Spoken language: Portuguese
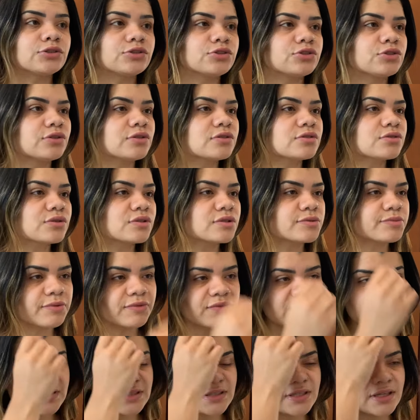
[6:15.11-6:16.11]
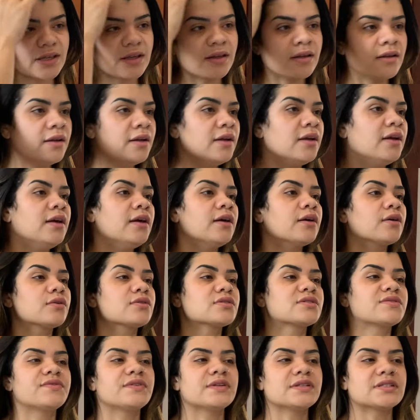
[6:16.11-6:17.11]
Eu tinha umas coisas pra fazer.
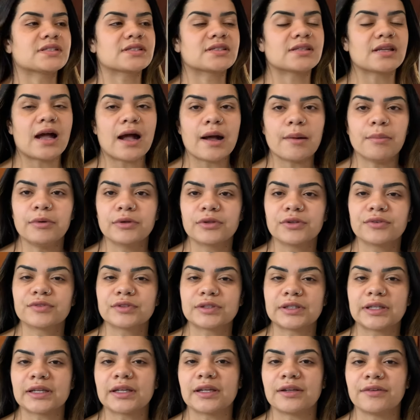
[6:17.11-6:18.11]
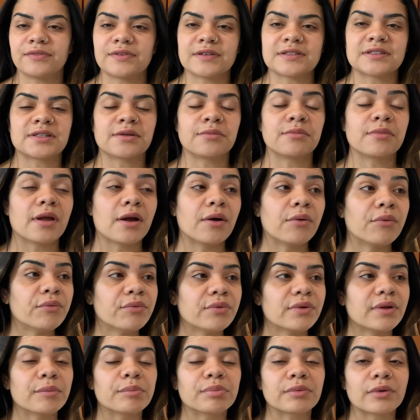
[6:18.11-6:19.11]
Inclusive, sábado eu vou ter que fazer minha
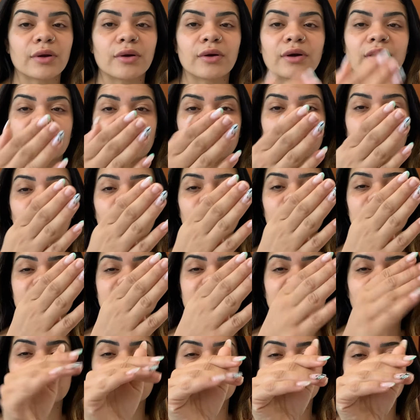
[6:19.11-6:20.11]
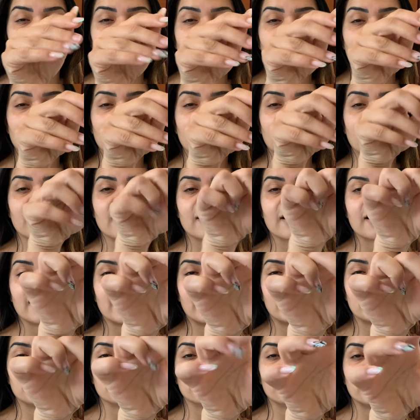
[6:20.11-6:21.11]
unha, porque ó, ó o estado já
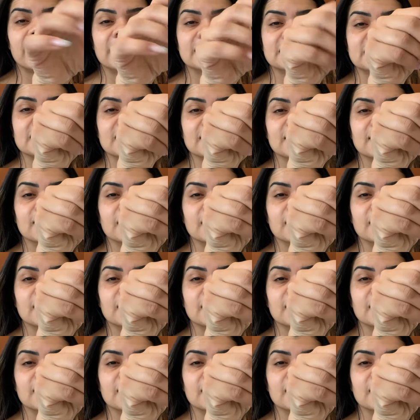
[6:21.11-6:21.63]
caiu essa.